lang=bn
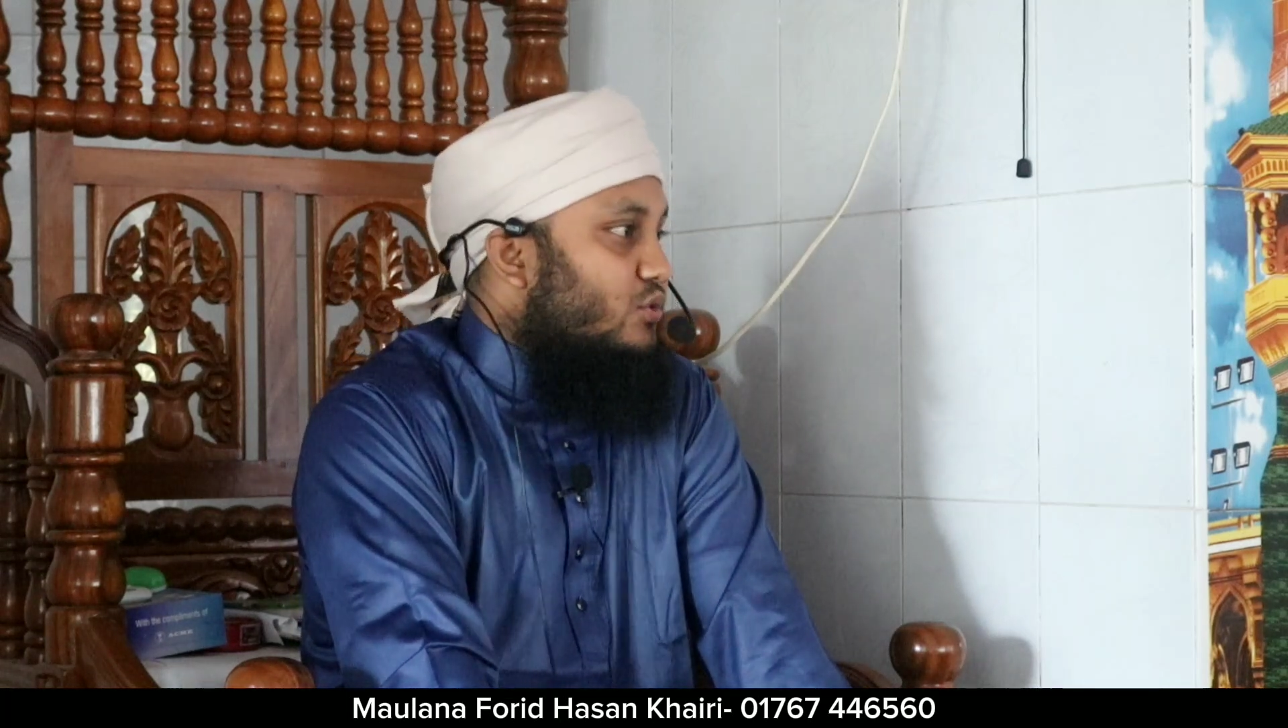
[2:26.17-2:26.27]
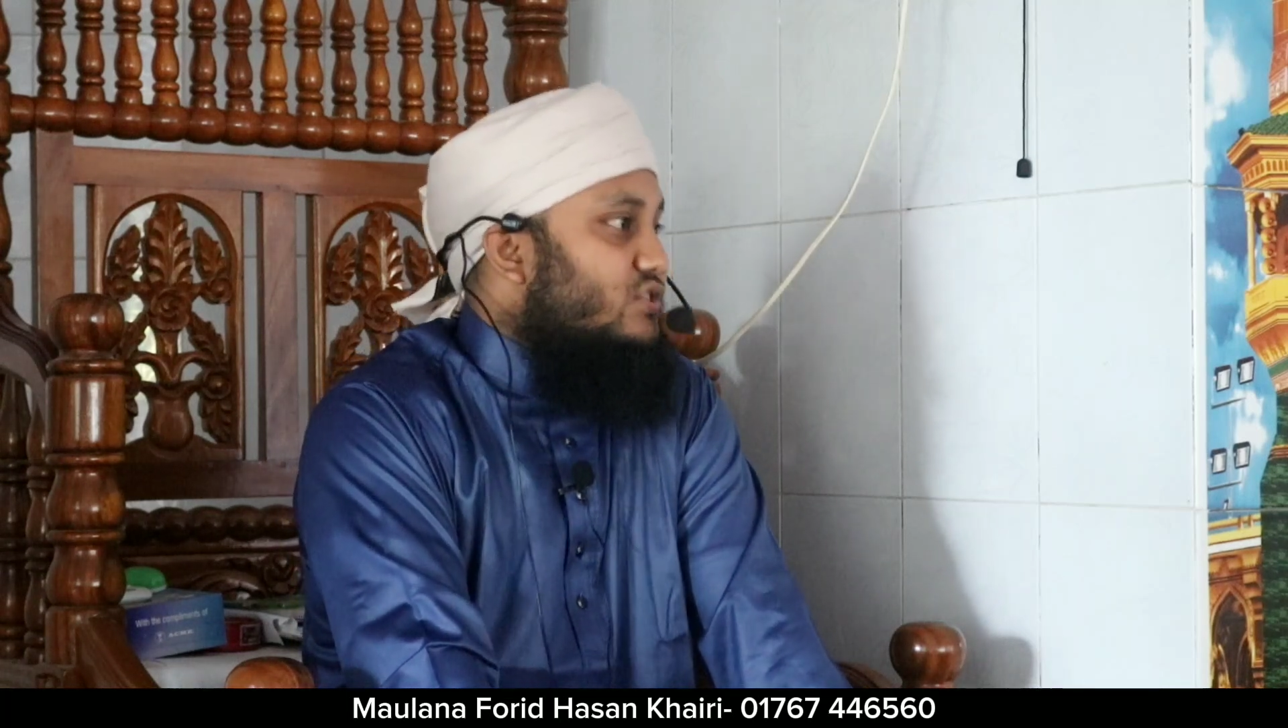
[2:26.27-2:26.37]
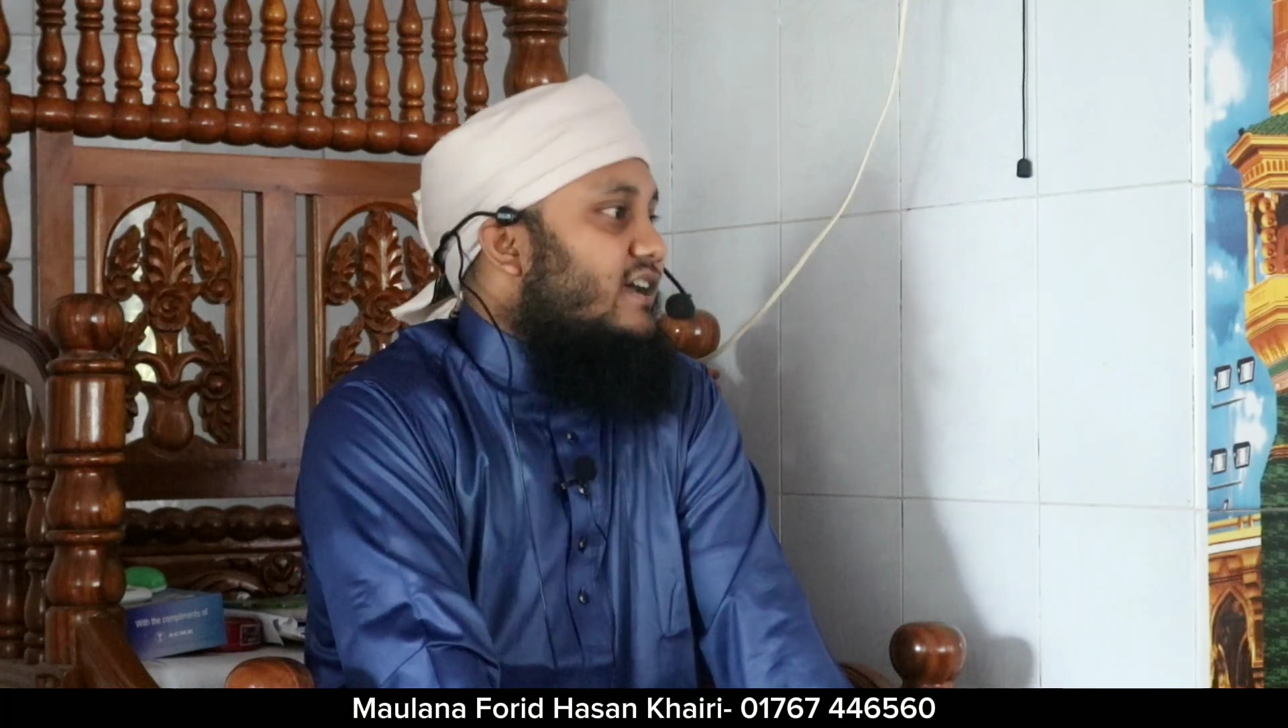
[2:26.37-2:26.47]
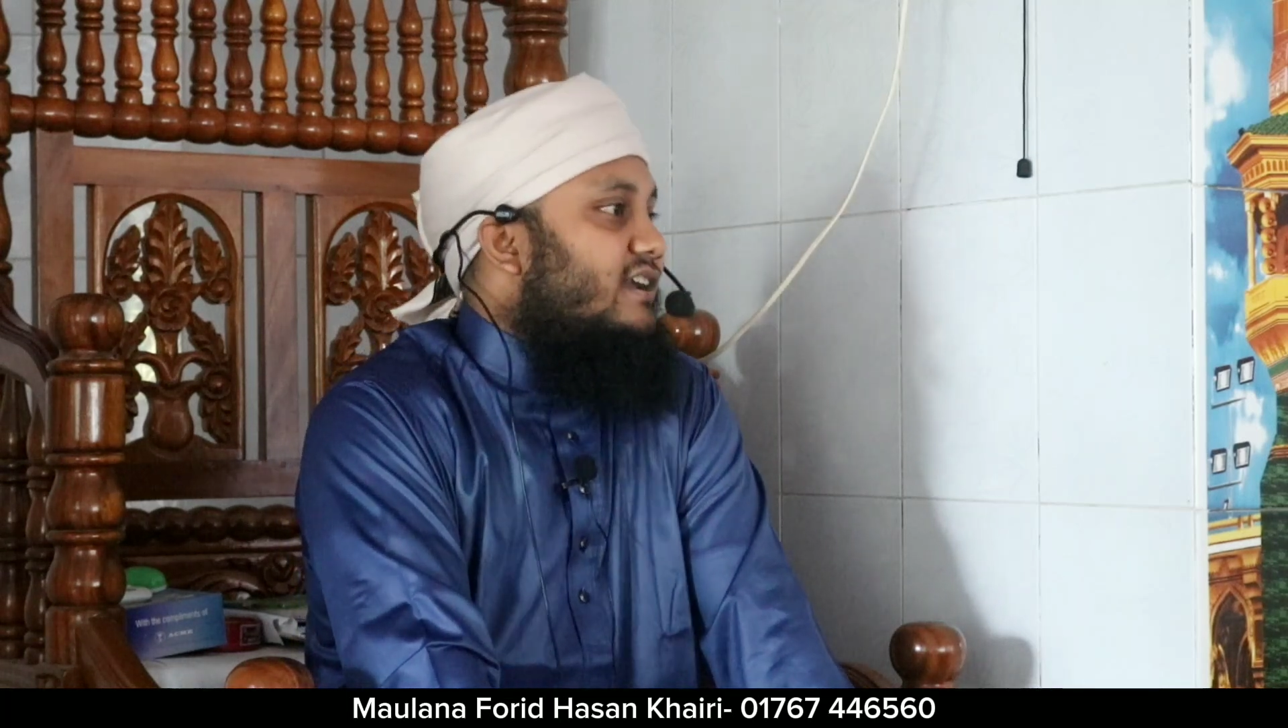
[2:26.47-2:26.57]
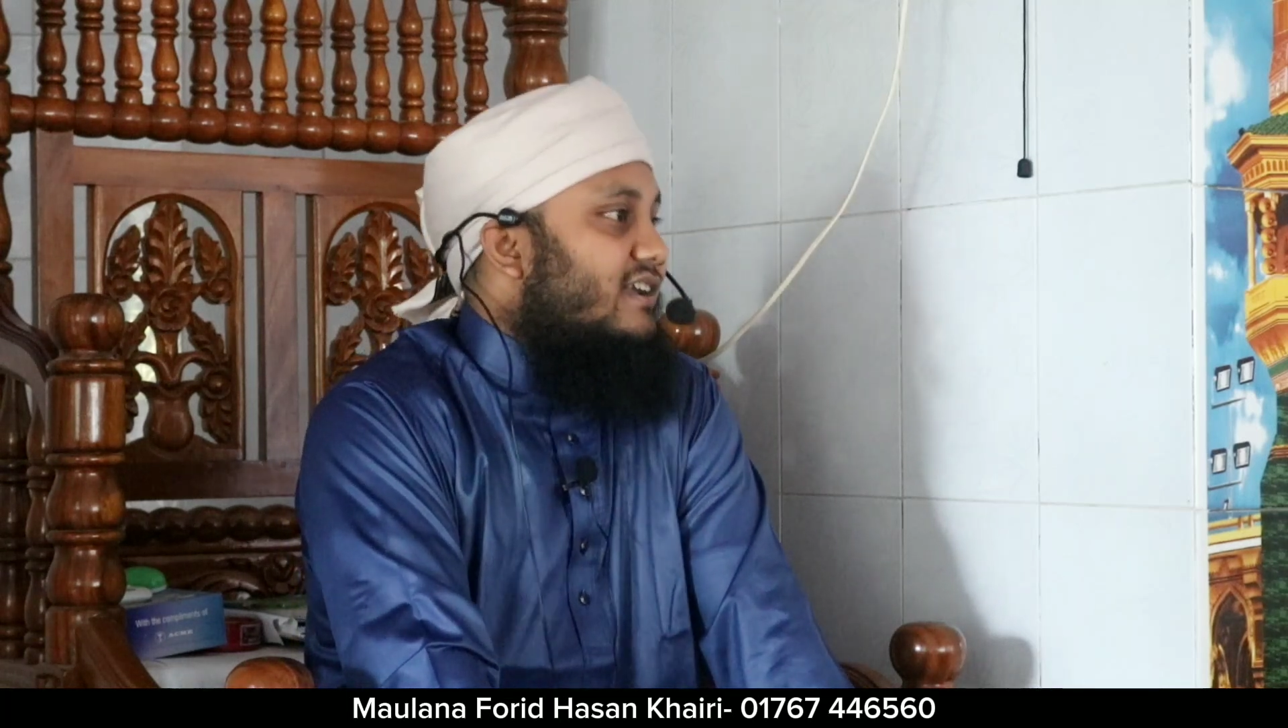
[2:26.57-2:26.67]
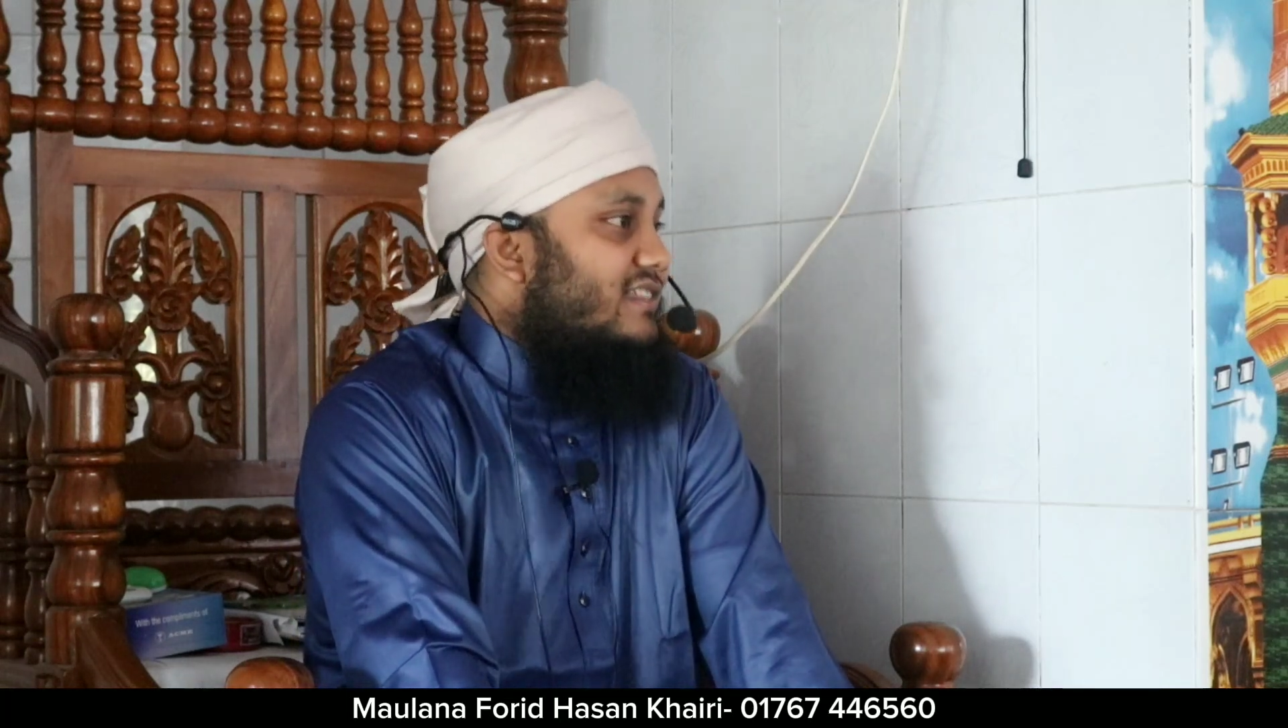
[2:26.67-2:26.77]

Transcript: হোসাইন